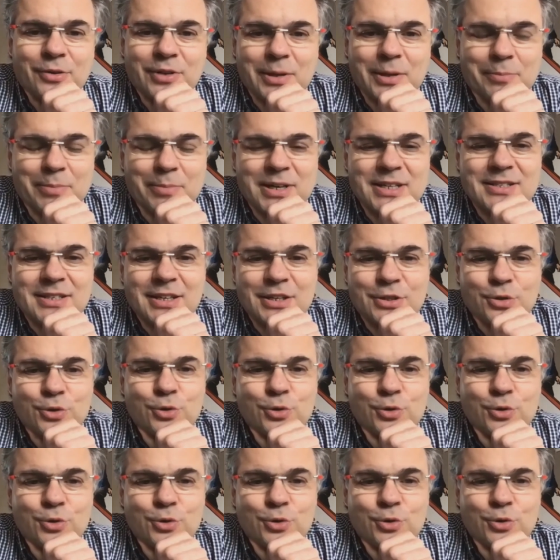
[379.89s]
on appelle ça du
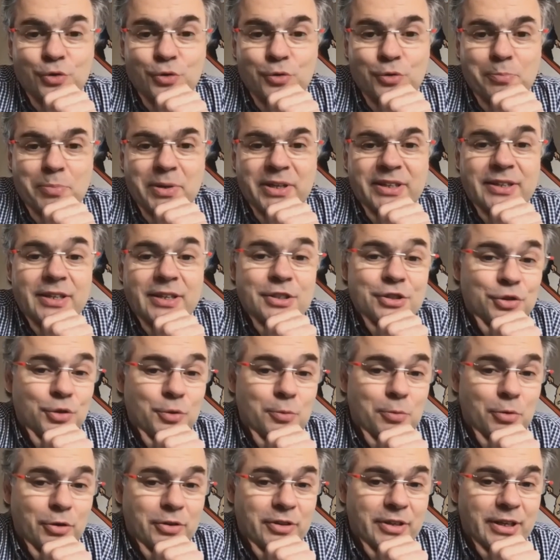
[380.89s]
contenu pétage de
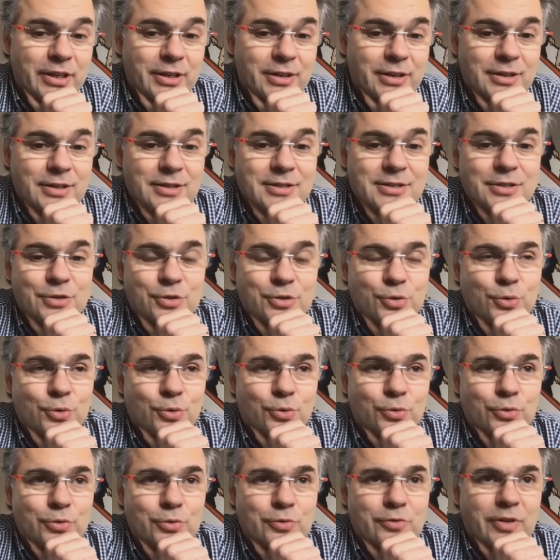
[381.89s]
bretelles. Hein. c'est du
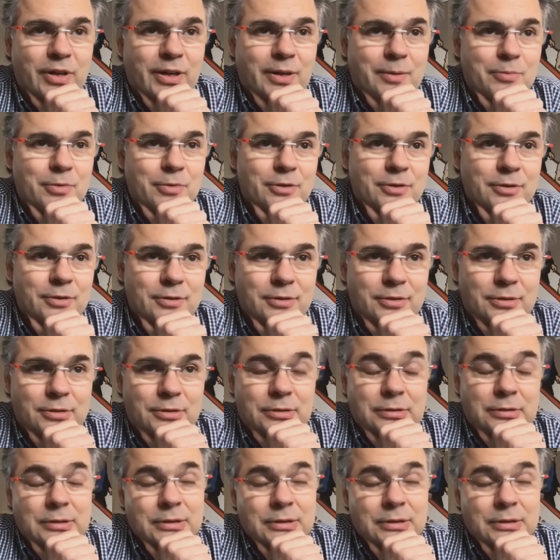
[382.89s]
contenu vraiment. Euh,